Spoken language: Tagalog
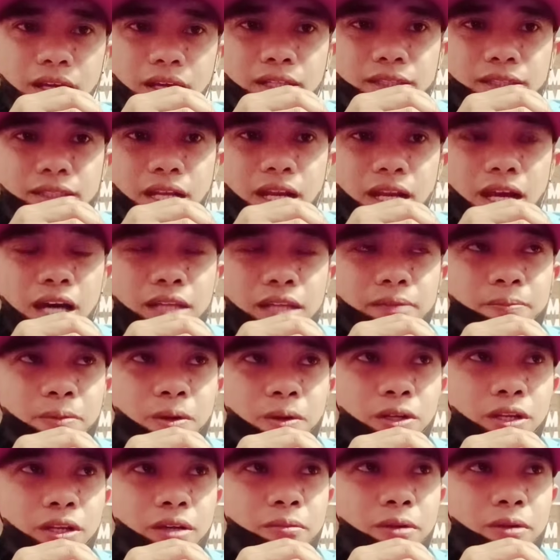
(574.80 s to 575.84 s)
Sa lahat
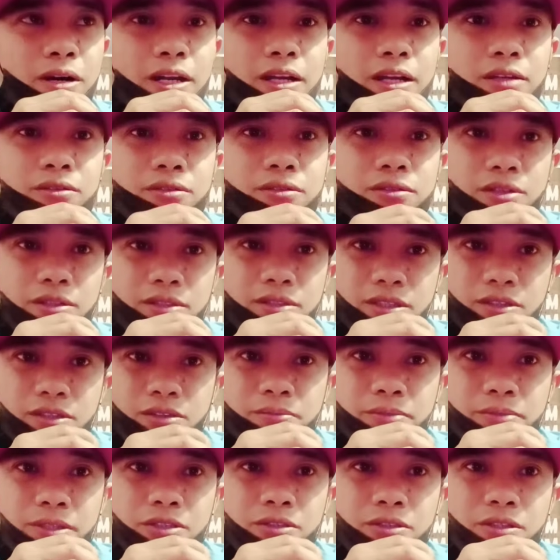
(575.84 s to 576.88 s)
po ng mga nanonood itong
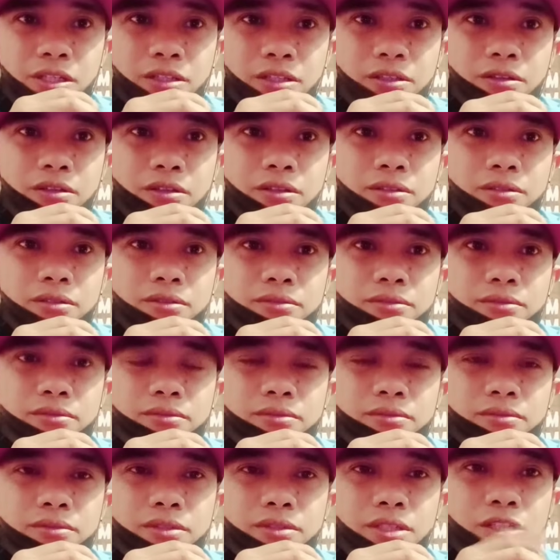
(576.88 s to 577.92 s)
video na to,
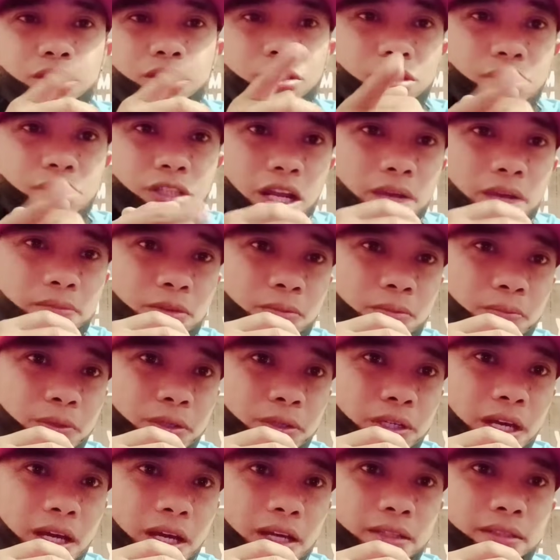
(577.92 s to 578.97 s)
isubscribe nyo po
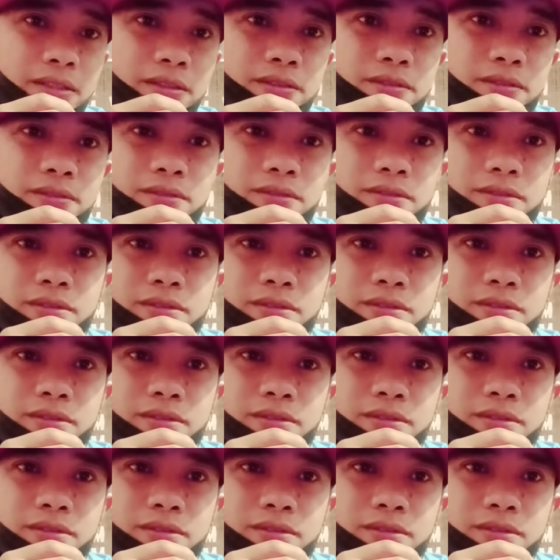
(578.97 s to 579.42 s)
yan.